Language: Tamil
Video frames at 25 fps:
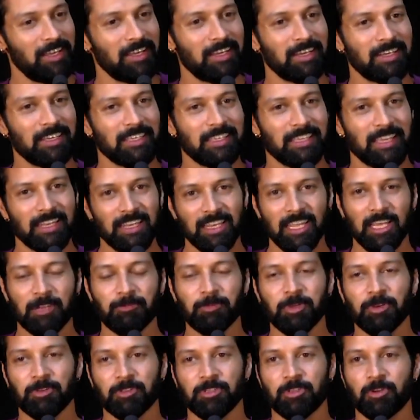uh,
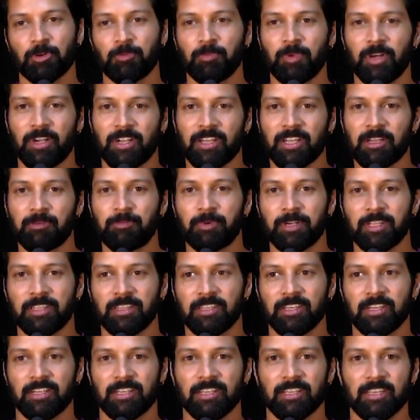எல்லாருமே வந்து ரொம்ப அழகாக
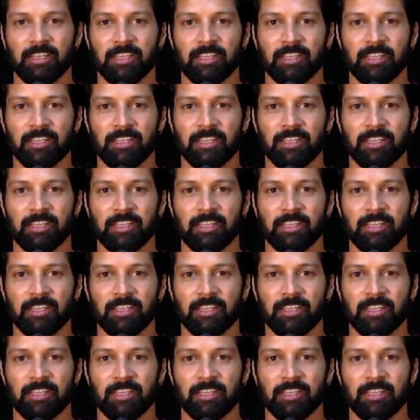பண்ணியிருந்தாங்க